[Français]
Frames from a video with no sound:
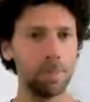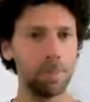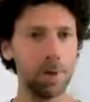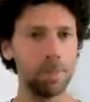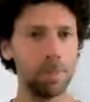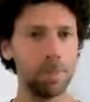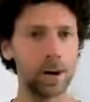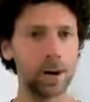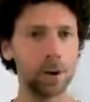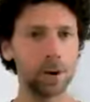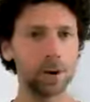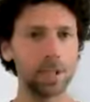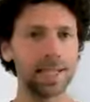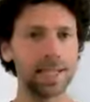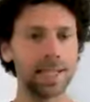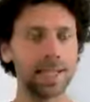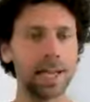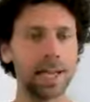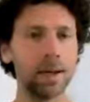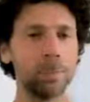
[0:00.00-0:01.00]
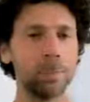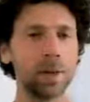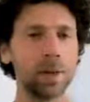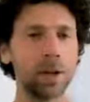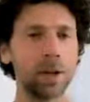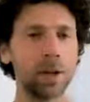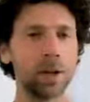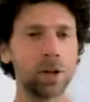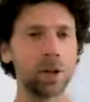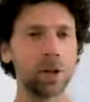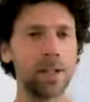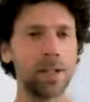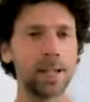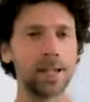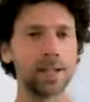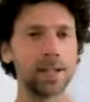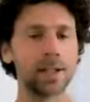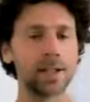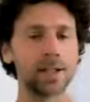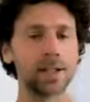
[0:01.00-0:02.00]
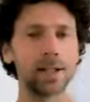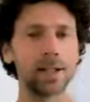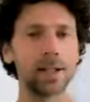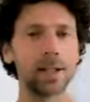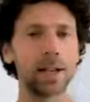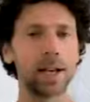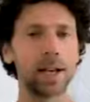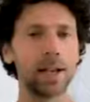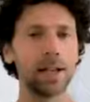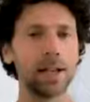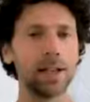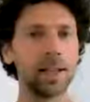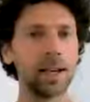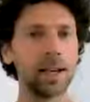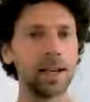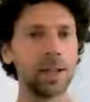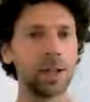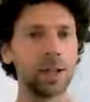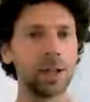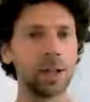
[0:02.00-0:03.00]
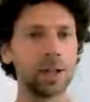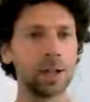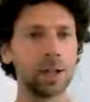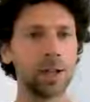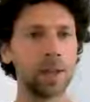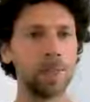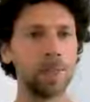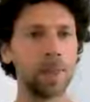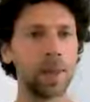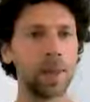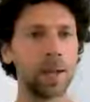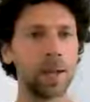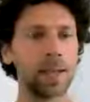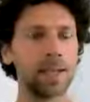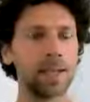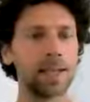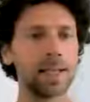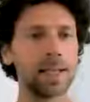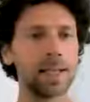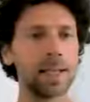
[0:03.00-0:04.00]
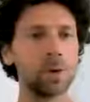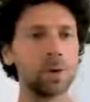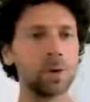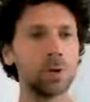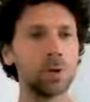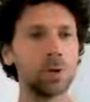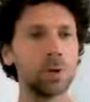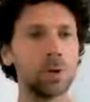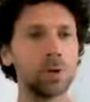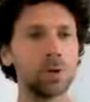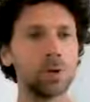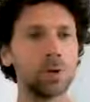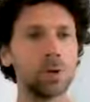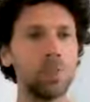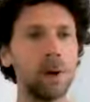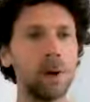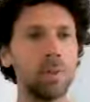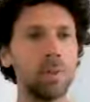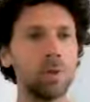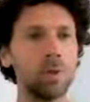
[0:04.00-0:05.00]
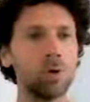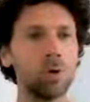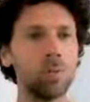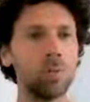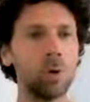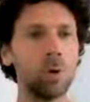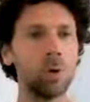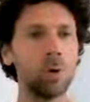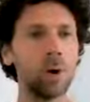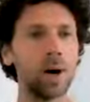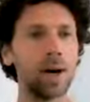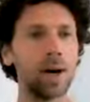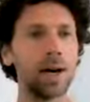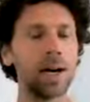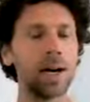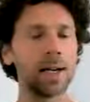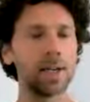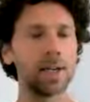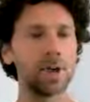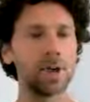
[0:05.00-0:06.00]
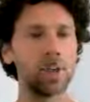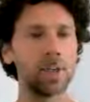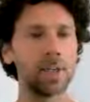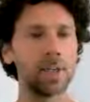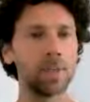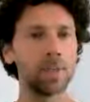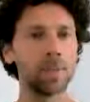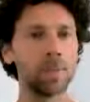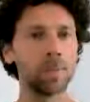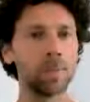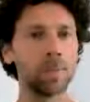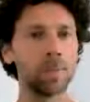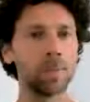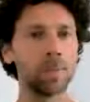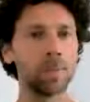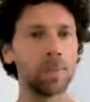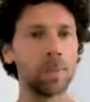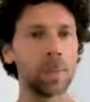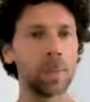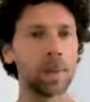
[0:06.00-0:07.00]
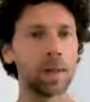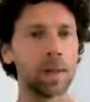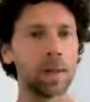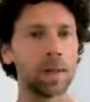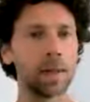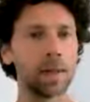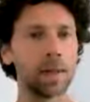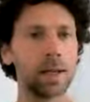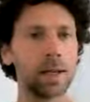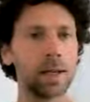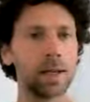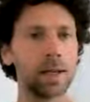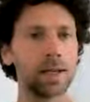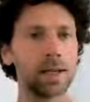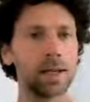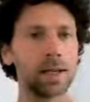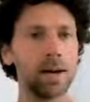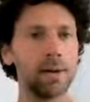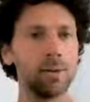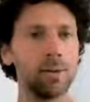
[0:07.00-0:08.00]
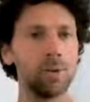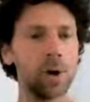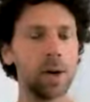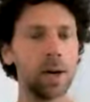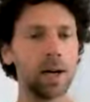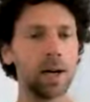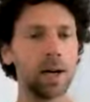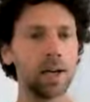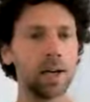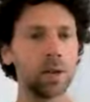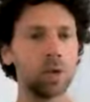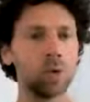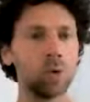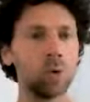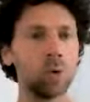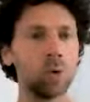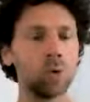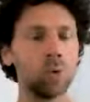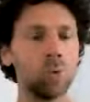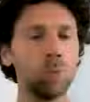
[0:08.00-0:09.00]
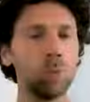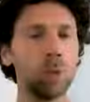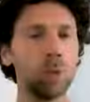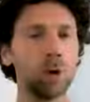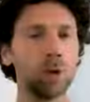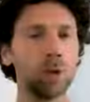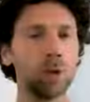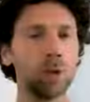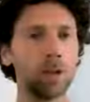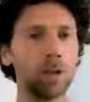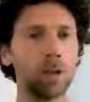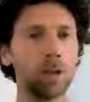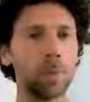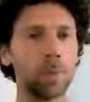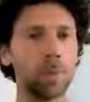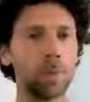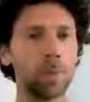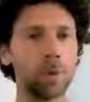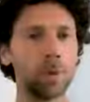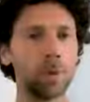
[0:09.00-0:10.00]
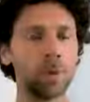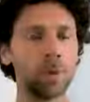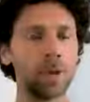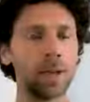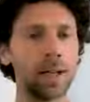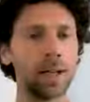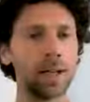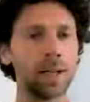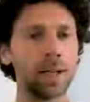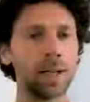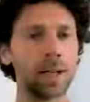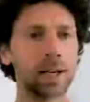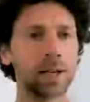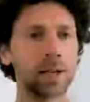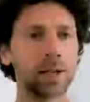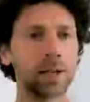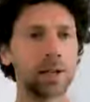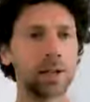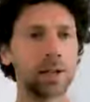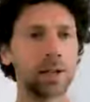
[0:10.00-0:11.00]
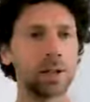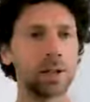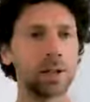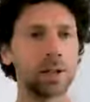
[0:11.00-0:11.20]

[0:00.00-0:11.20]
mais par une simple connaissance intérieure. C'est le sens même du mot intuition. Savoir ou comprendre de l'intérieur.